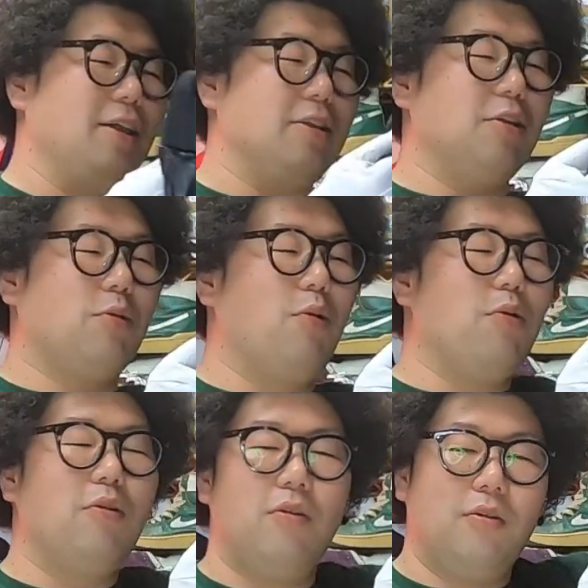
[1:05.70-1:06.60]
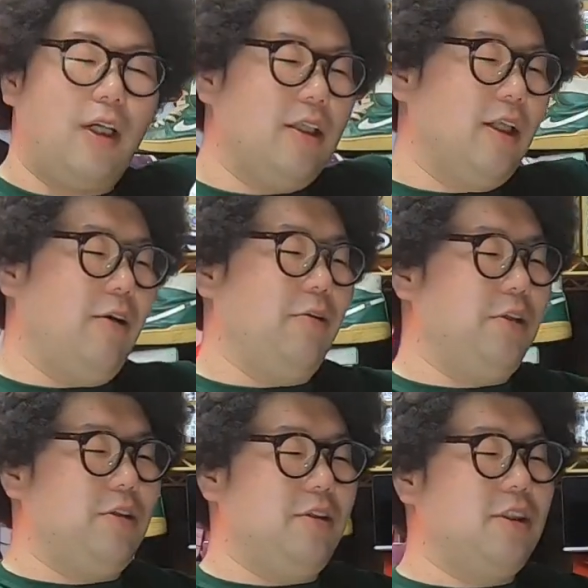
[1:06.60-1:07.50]
ちょっとこの、なんだろう、
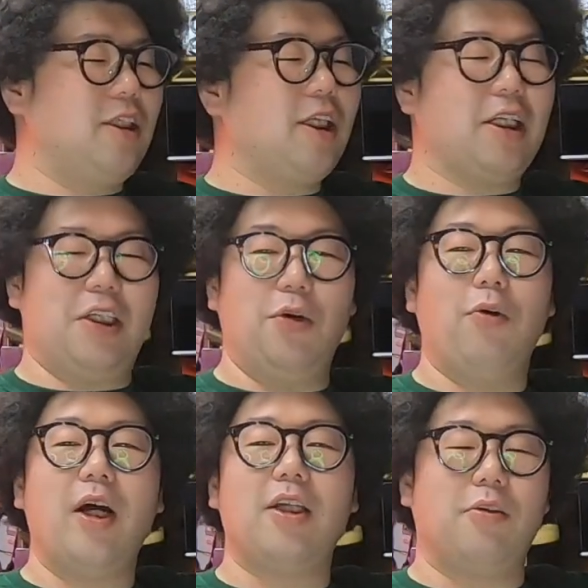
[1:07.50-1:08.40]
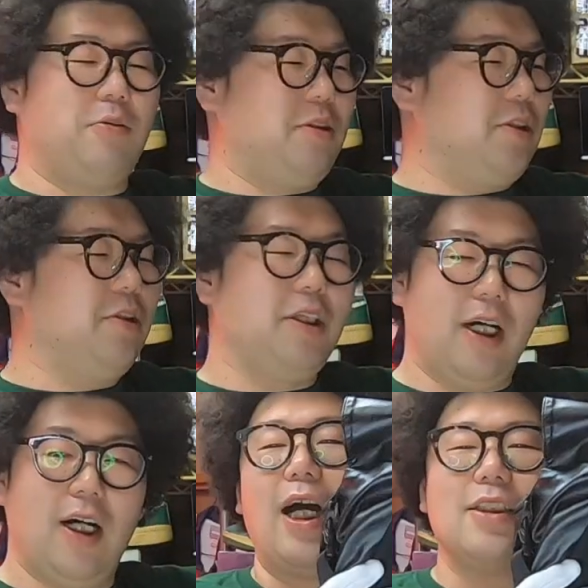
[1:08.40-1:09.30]
全体的に弱いのよ、作り
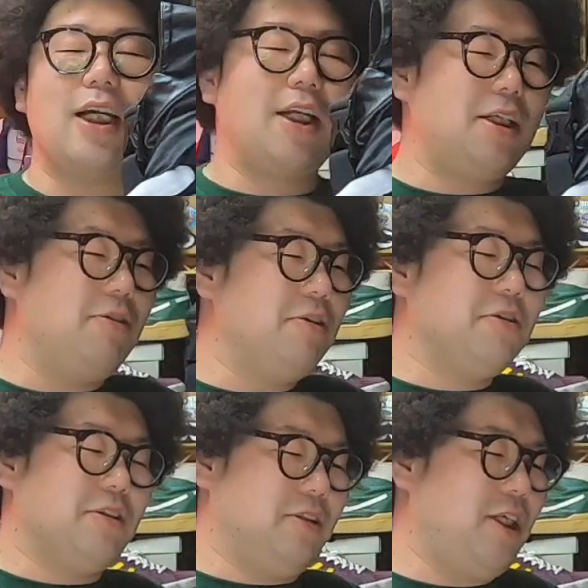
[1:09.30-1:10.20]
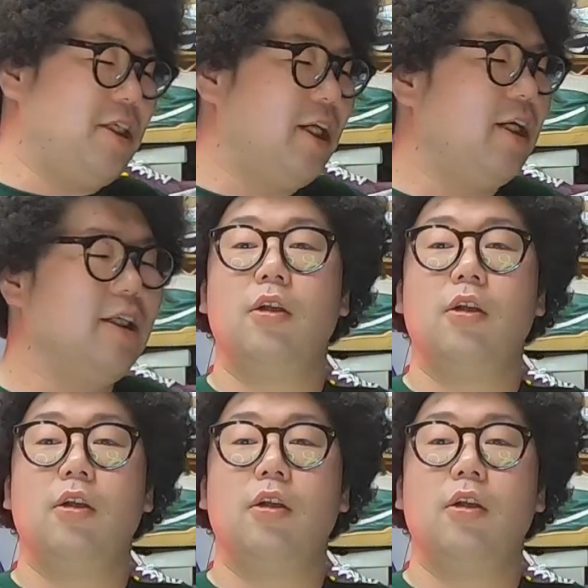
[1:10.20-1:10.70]
が。飾りのリュック的な。